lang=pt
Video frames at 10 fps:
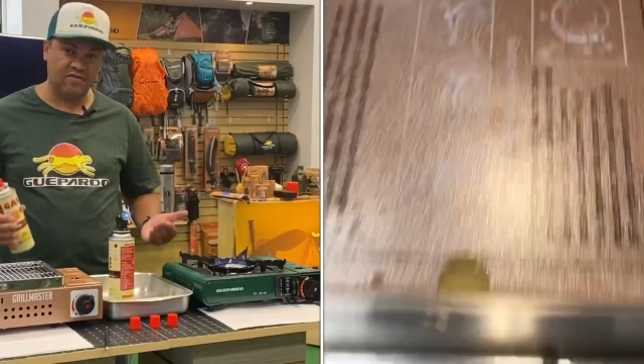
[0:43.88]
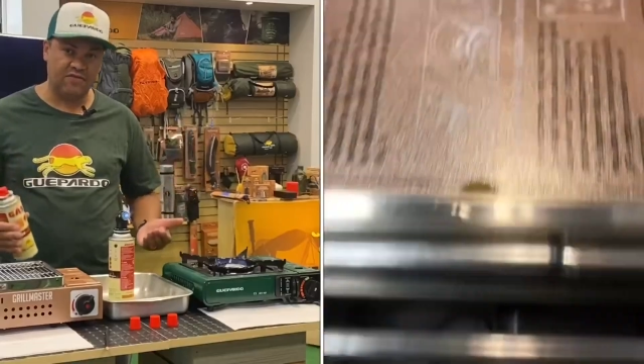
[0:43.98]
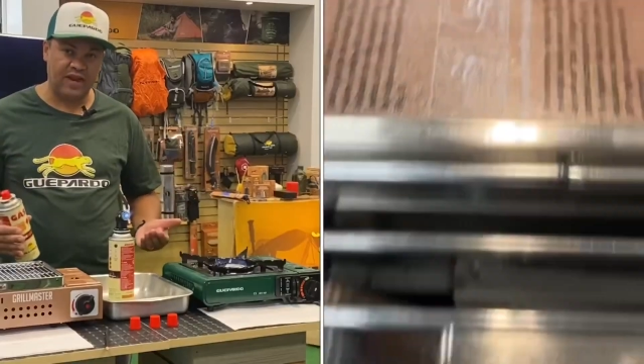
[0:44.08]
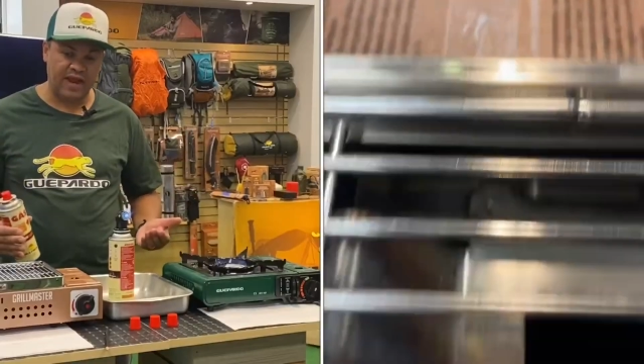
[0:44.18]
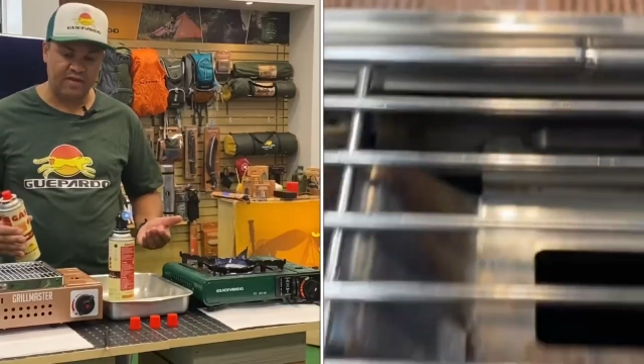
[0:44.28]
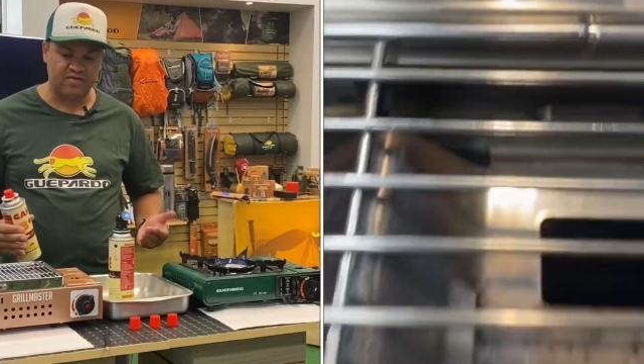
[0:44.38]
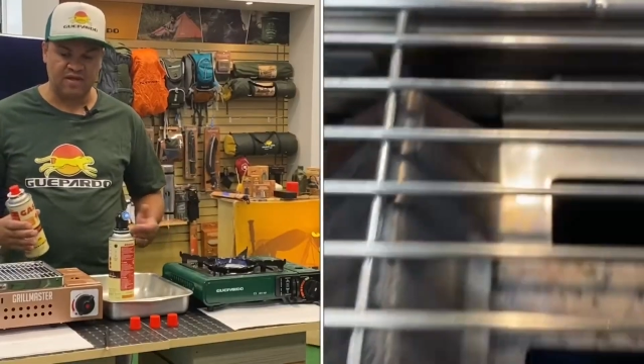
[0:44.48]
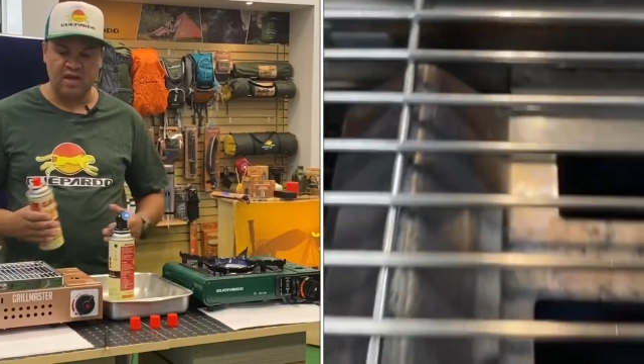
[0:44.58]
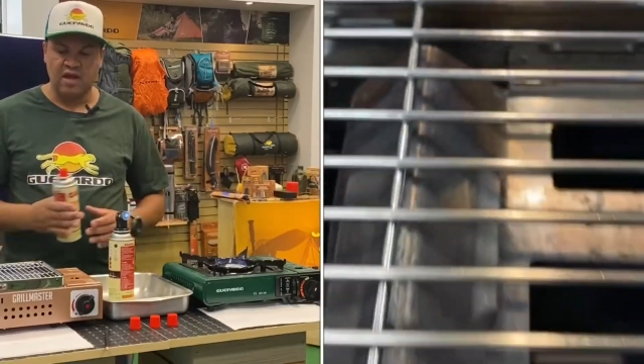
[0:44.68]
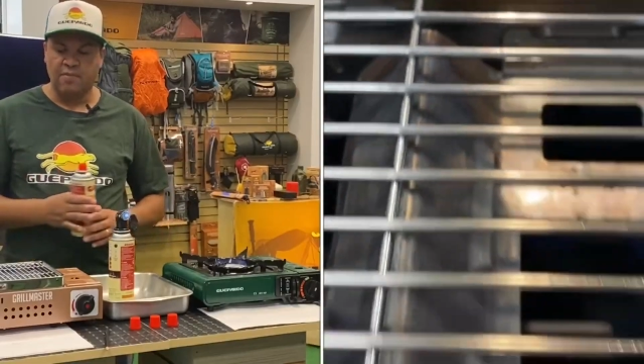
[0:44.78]
diferentes?
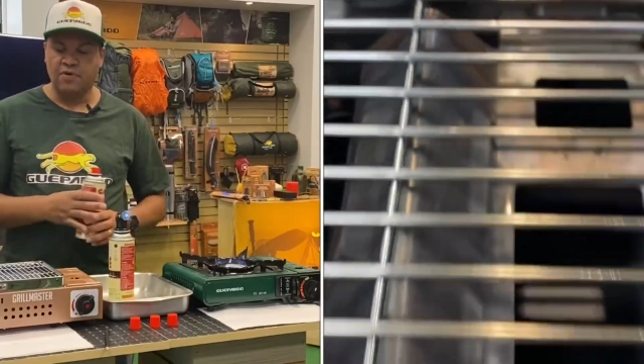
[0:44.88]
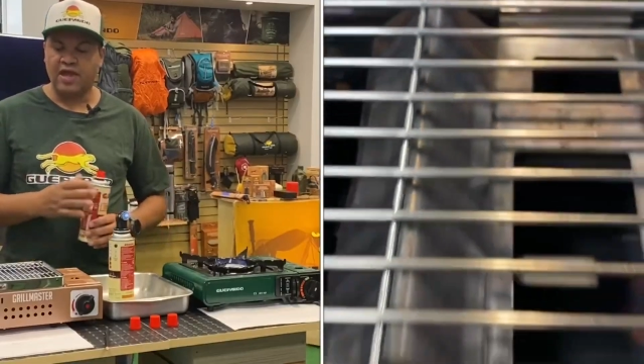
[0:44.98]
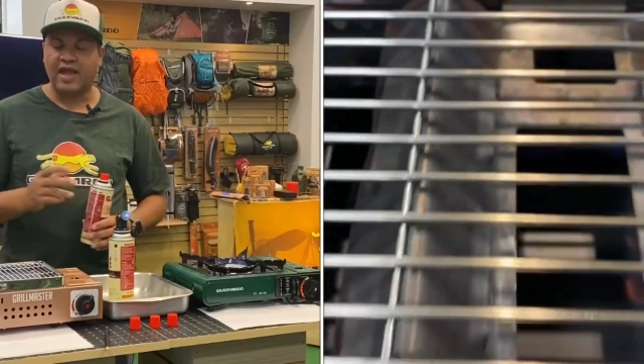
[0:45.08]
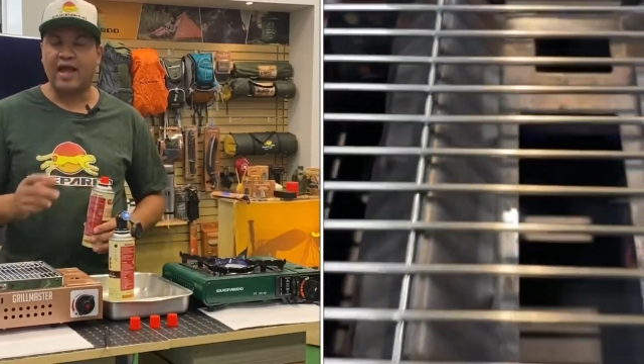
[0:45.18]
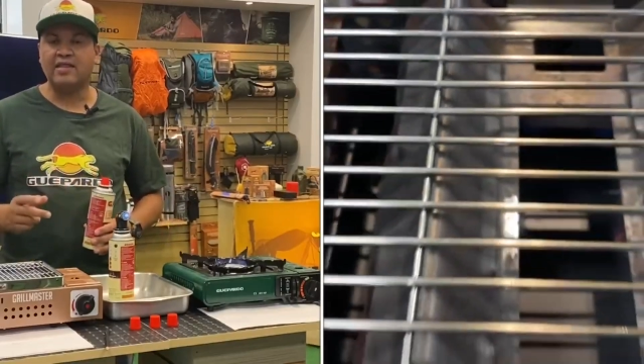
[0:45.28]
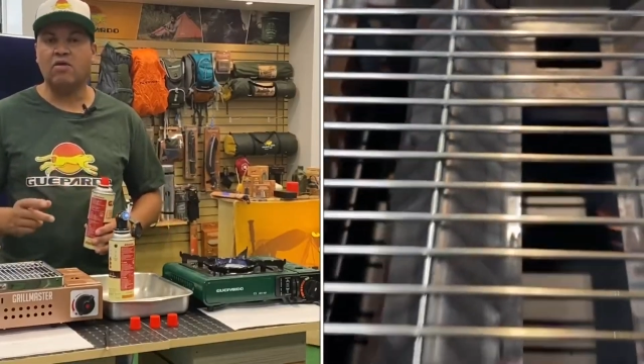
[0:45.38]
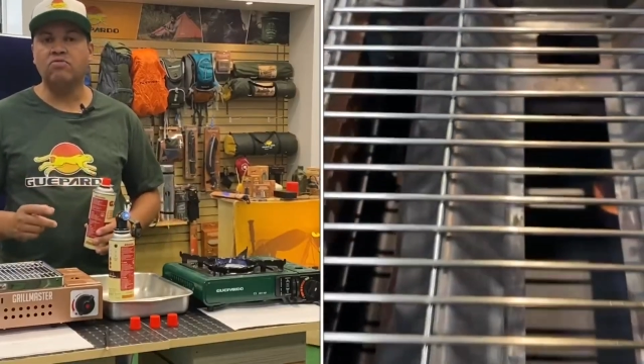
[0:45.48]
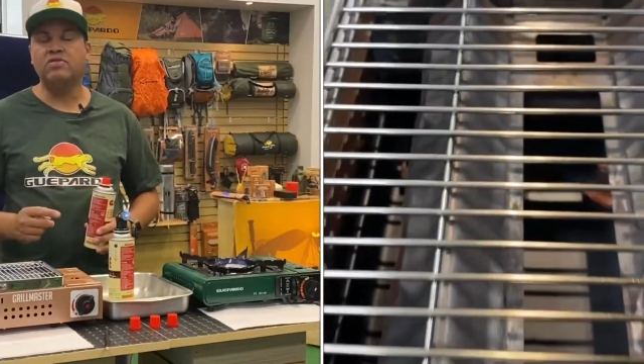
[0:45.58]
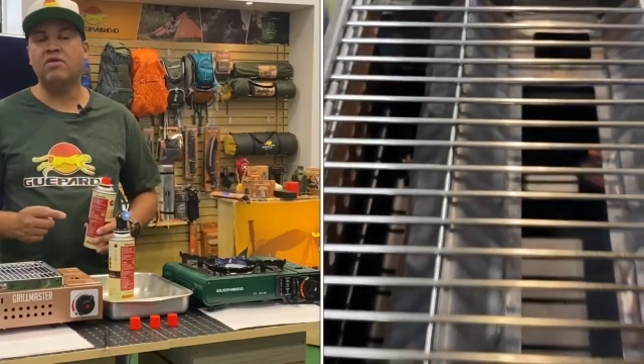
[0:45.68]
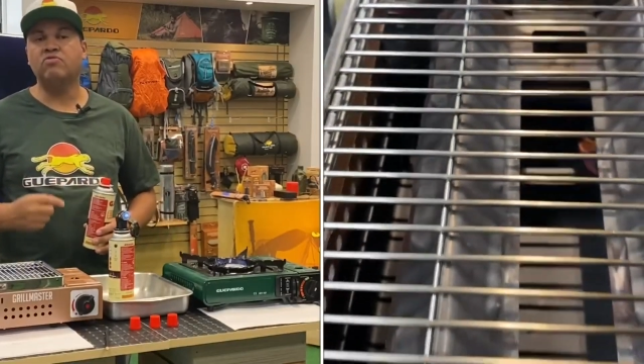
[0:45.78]
Porque cada um tem